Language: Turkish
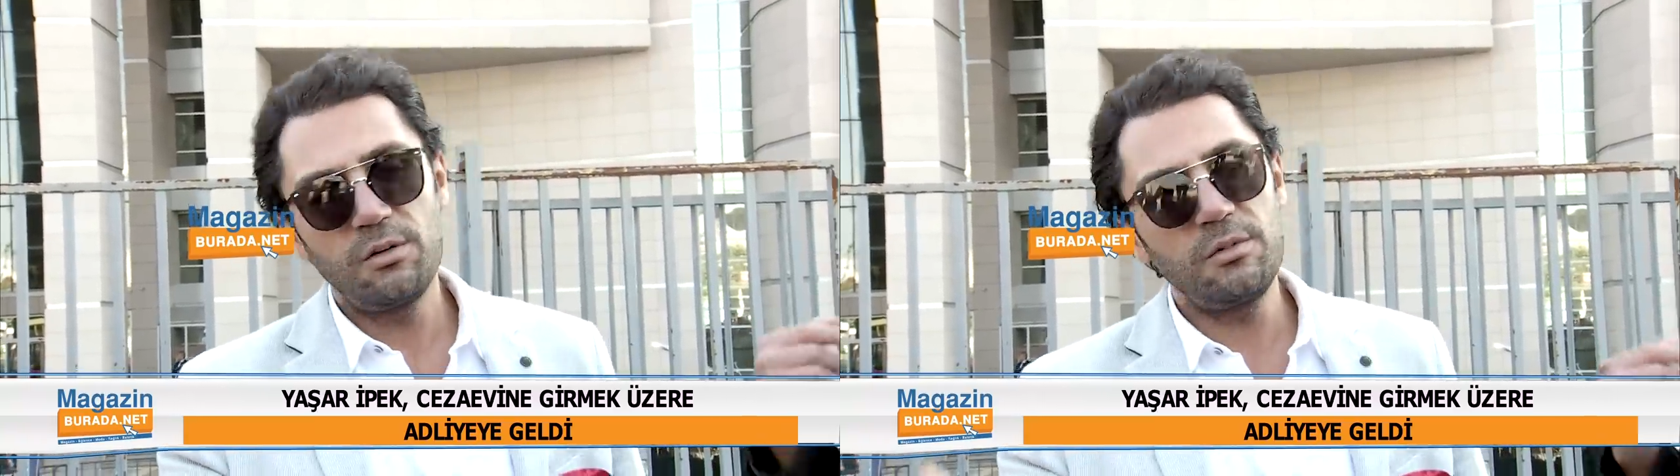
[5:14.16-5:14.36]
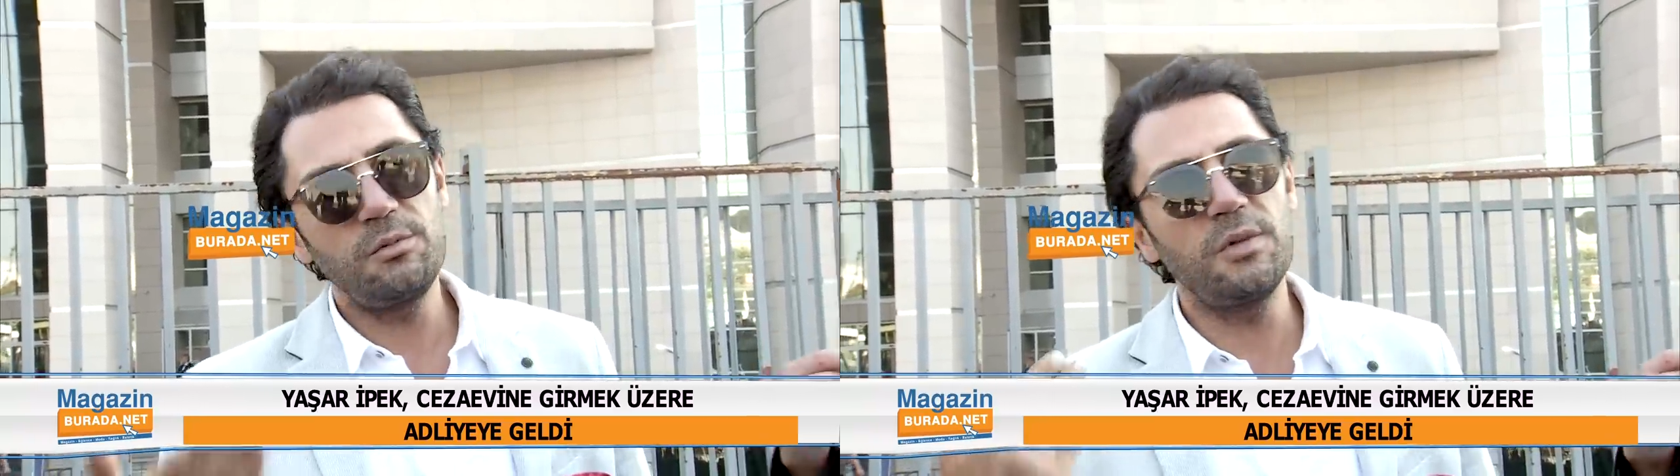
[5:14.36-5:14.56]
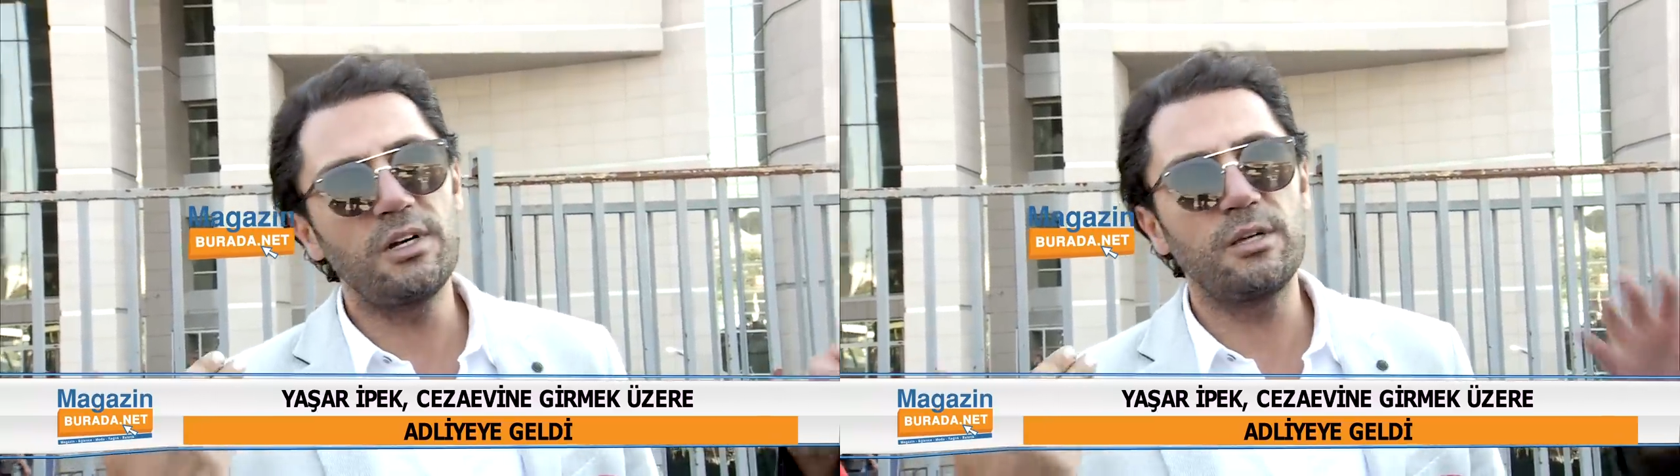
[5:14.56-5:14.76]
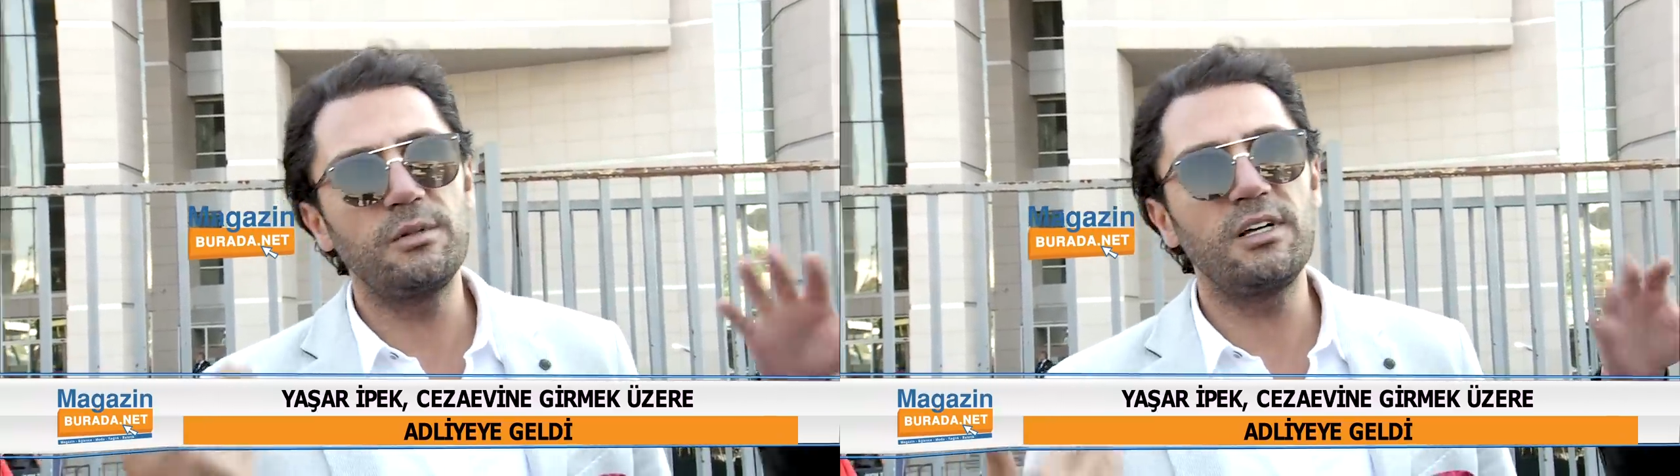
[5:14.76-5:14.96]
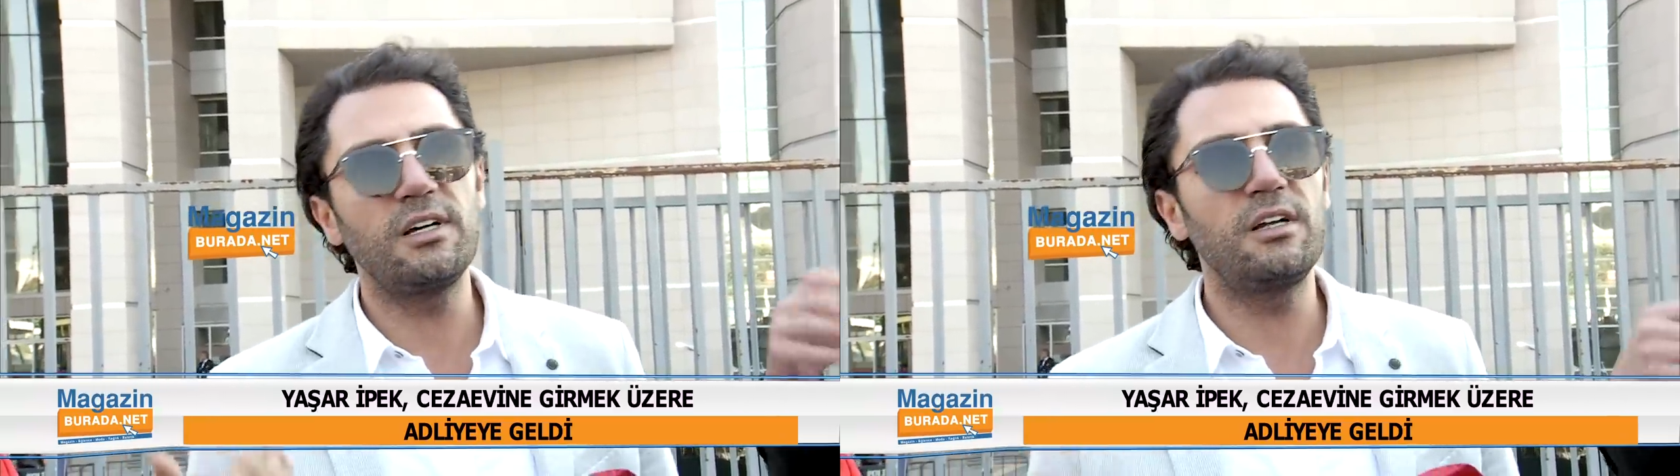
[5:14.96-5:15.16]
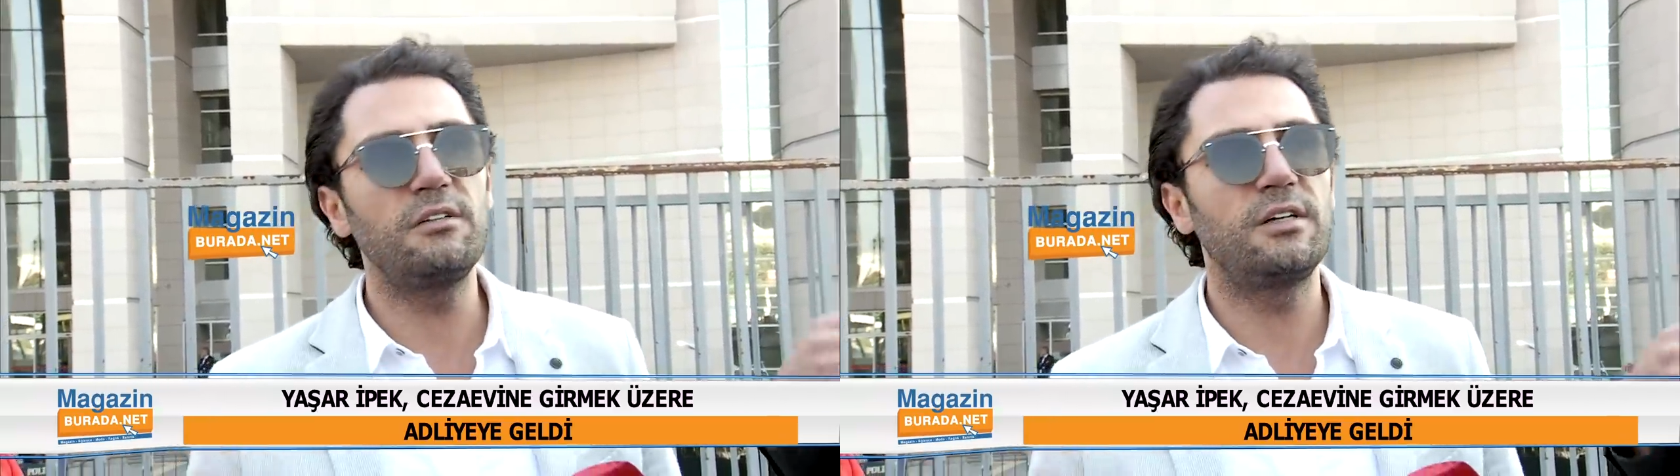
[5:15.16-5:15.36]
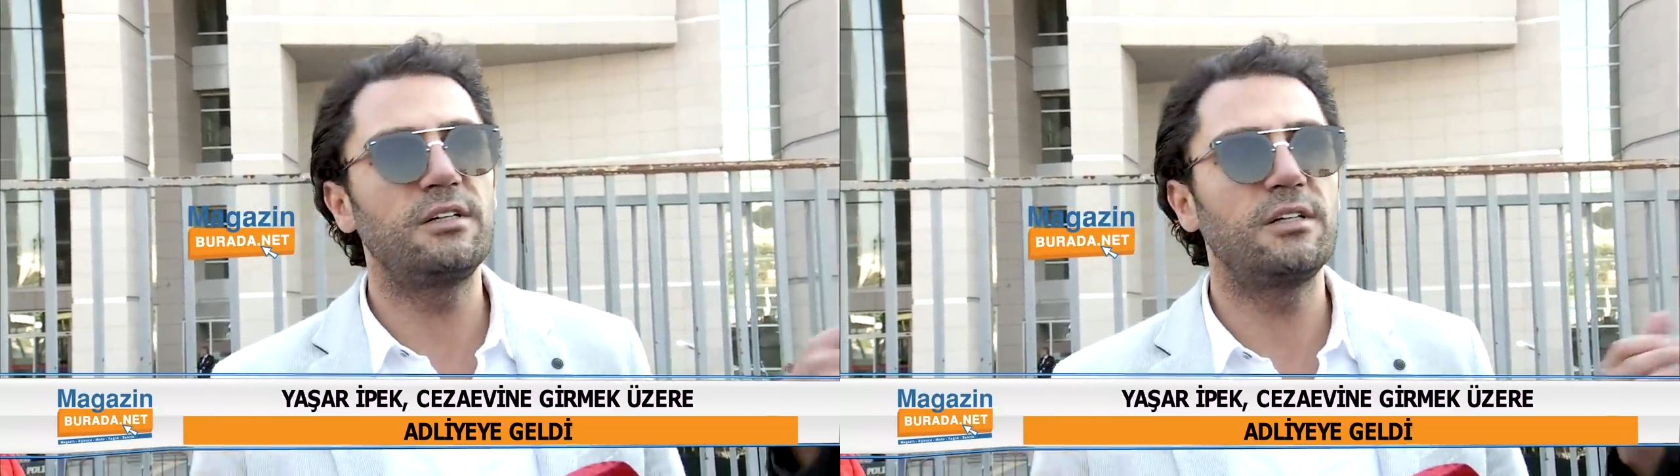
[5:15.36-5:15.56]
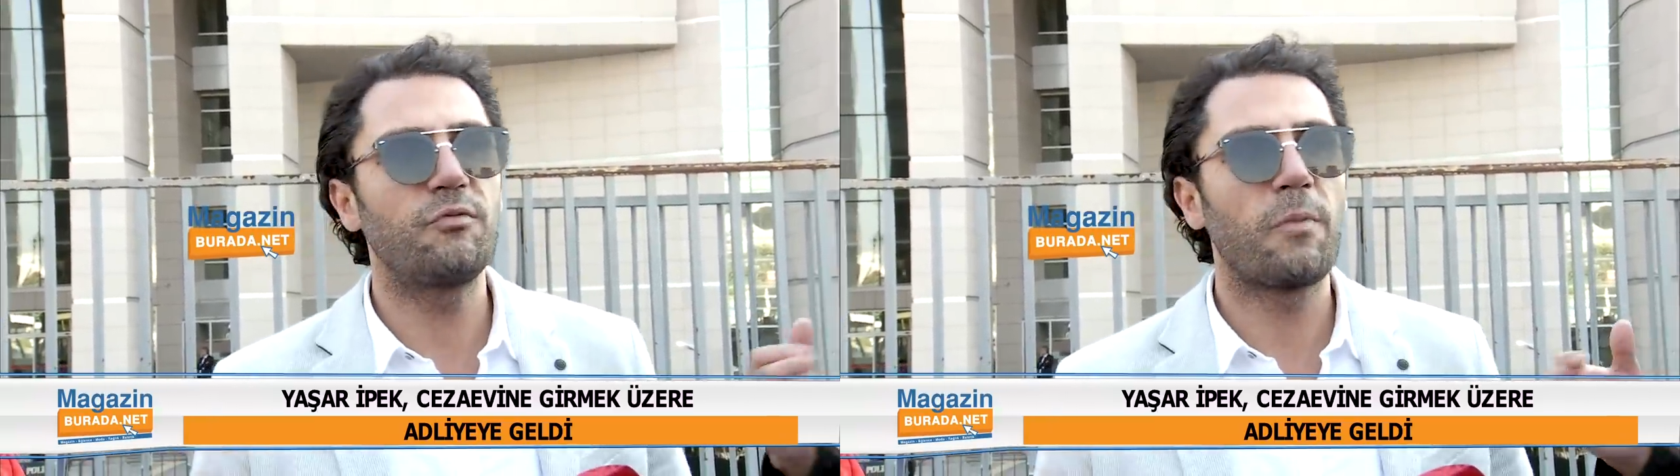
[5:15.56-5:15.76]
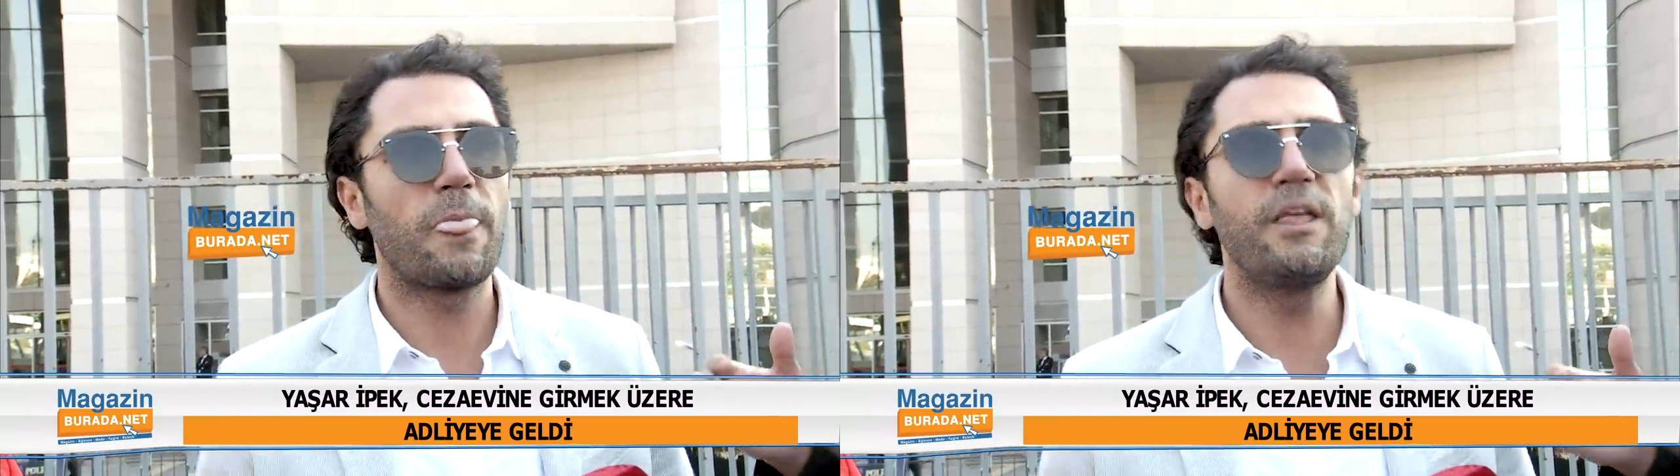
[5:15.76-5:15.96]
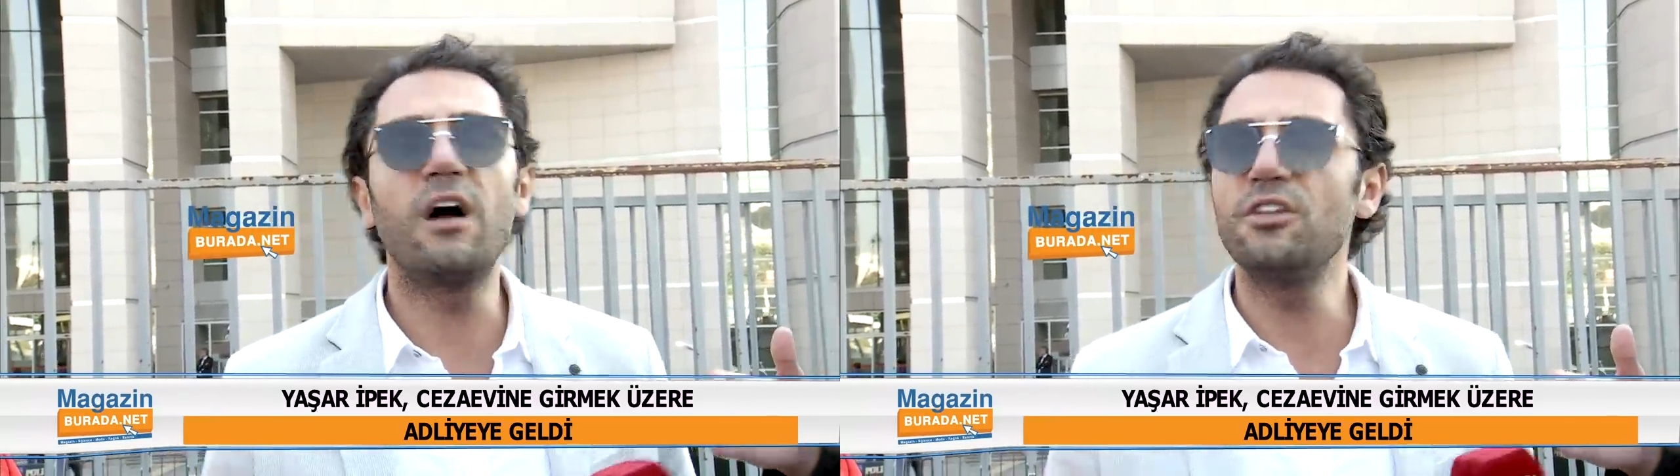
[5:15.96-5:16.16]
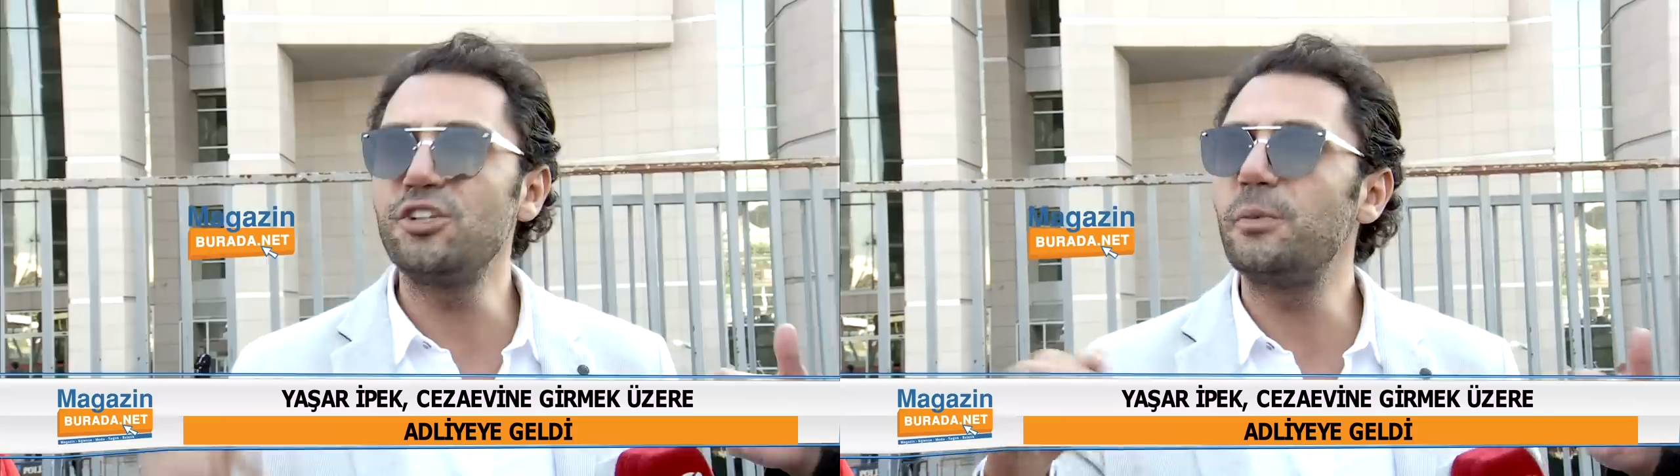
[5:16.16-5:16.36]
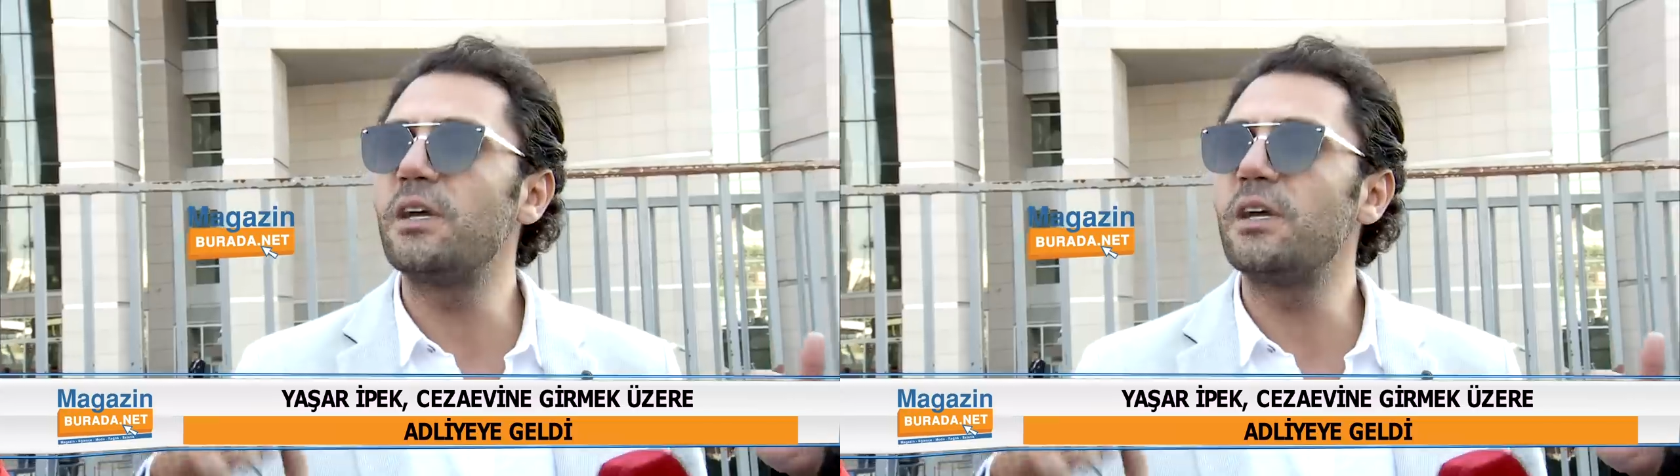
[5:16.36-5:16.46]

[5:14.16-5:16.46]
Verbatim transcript: Efendim, Mahkemede karar verdi. Çocuğunuz Yanlış olacak.